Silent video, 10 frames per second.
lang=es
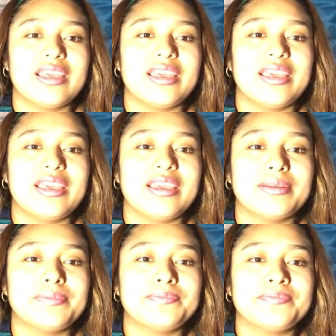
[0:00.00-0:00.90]

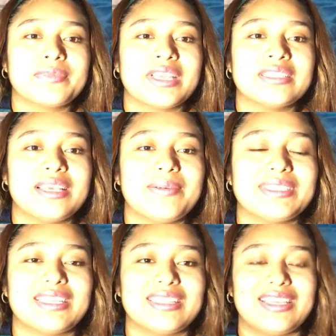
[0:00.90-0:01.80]
Em,
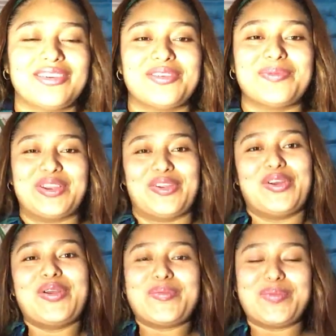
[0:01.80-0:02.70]
Esteban Santiago. Bueno,
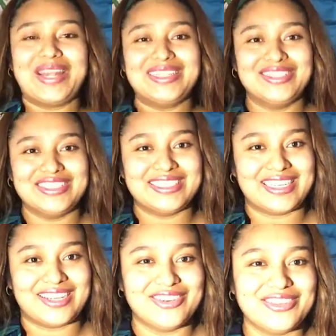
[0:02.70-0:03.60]
buenas noches
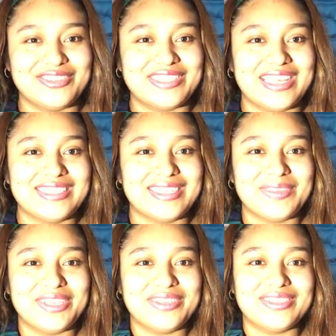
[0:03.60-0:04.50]
a cada uno de ustedes,
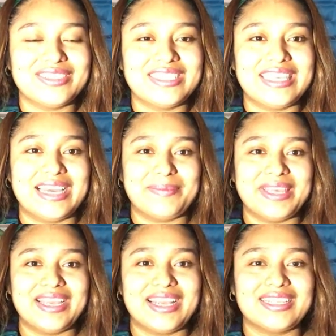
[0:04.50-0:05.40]
amigos y
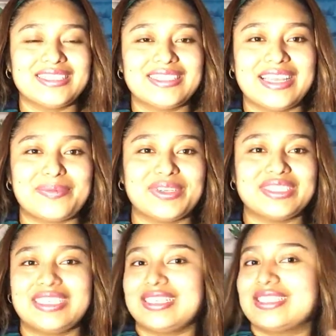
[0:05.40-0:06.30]
amigas
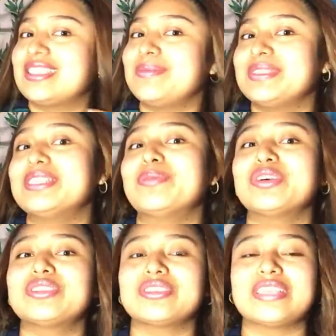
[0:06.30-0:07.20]
hermosas y mis
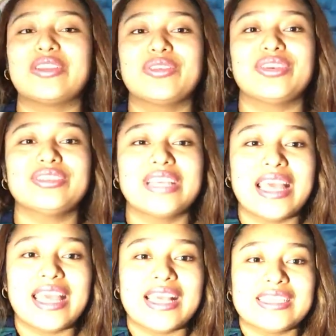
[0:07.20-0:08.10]
hermosos saludos.
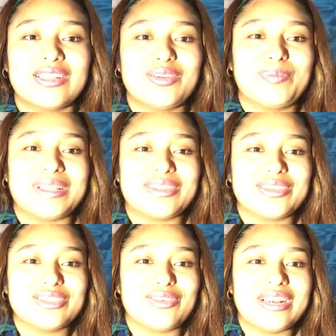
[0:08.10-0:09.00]
Salud para
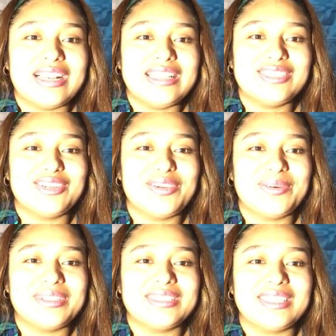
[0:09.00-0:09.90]
todos. Hola Liz, soy
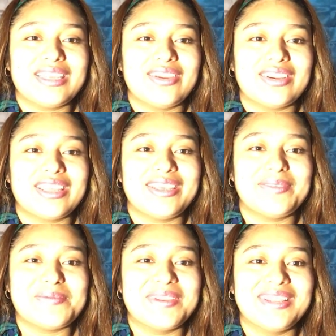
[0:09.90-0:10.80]
nuevo, dice Georgie,
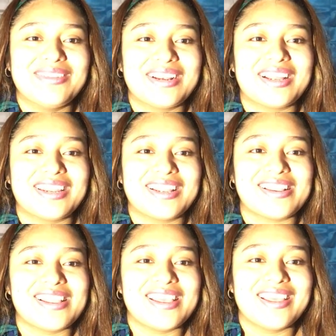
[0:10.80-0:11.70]
bienvenido al
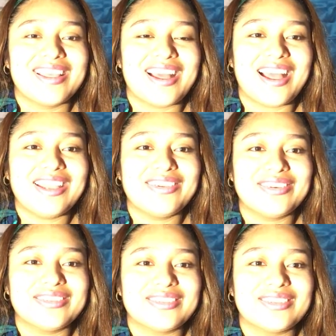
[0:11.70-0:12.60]
canal.
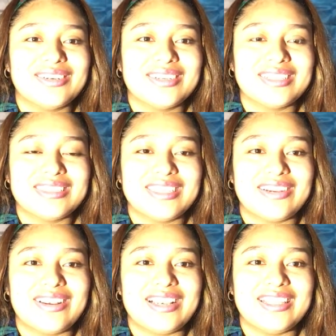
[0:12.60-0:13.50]
Jairo Toj
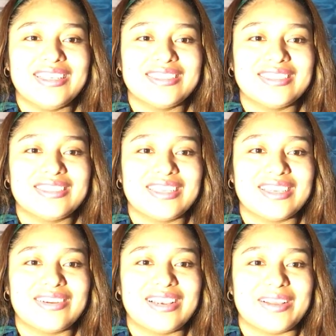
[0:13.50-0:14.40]
dice, hola Liz,
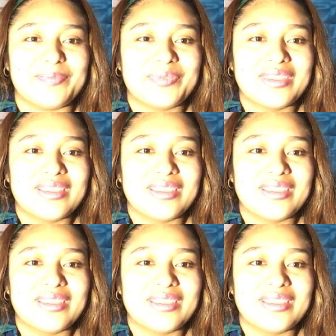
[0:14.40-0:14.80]
dice, hola.